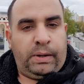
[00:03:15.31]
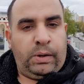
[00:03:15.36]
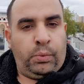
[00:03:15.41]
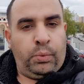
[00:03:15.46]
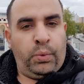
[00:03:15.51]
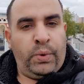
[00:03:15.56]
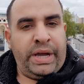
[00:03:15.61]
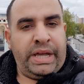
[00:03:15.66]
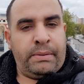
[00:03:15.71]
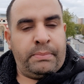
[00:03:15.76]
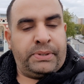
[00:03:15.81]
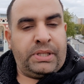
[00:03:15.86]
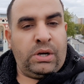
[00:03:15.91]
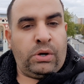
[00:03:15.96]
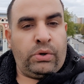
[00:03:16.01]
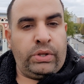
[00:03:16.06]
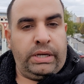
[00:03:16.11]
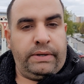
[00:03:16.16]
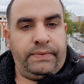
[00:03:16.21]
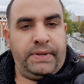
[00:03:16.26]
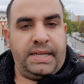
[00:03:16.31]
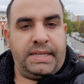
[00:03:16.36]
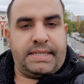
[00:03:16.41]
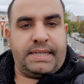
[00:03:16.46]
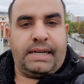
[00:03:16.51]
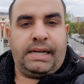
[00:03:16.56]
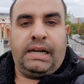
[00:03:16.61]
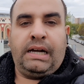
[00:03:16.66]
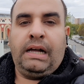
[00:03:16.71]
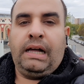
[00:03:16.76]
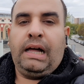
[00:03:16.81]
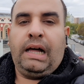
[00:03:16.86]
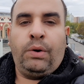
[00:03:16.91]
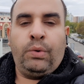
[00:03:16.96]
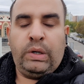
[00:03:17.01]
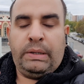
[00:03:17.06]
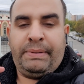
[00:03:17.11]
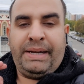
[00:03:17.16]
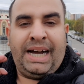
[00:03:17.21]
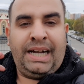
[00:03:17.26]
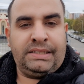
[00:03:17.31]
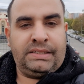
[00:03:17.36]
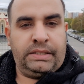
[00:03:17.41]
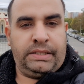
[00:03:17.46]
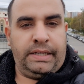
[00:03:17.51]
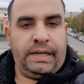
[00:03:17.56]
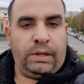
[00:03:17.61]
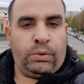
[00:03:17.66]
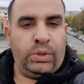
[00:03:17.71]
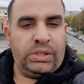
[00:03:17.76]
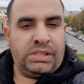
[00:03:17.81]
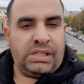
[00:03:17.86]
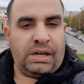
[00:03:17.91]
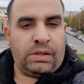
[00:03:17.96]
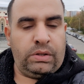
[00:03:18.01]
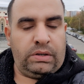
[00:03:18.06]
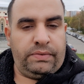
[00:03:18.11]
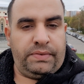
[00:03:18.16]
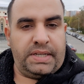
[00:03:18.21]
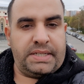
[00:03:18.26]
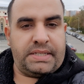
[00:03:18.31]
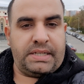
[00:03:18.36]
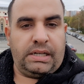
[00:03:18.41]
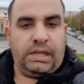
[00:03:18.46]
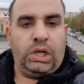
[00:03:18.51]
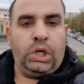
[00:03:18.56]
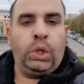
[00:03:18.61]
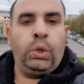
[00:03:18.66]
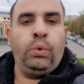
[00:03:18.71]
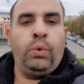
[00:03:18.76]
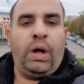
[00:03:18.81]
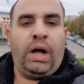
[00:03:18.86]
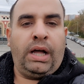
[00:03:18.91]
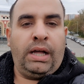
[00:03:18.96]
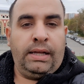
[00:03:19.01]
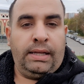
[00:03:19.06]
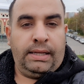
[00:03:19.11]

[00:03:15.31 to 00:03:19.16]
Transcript: وين بتاخذ الفيزا او اللي بيحدد انك وين تاخذ الفيزا هو